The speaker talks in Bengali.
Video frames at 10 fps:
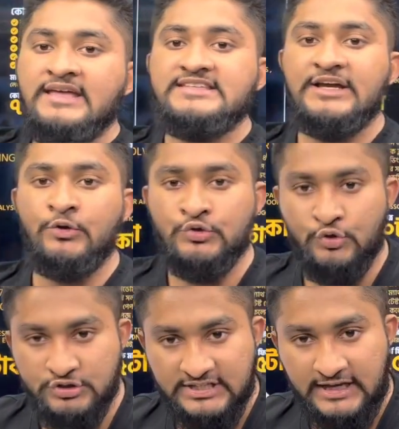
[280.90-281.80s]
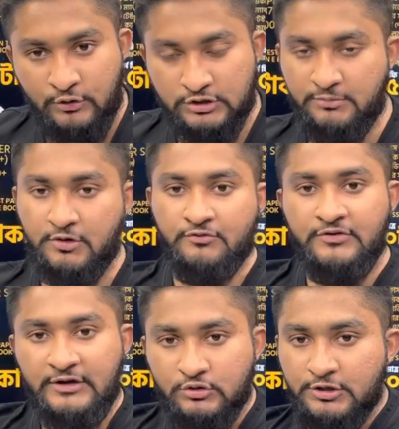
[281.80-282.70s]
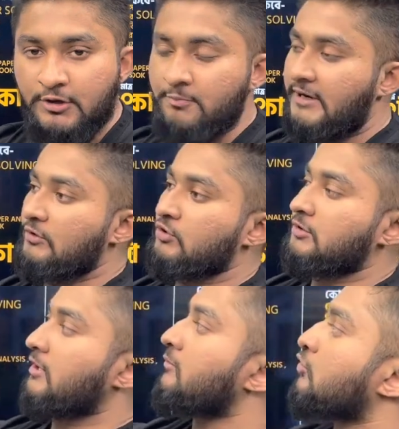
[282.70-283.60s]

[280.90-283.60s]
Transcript: যে কোনো সোর্স থেকে করতে পারো ফ্রি করতে পারো পেড করতে পারো এবং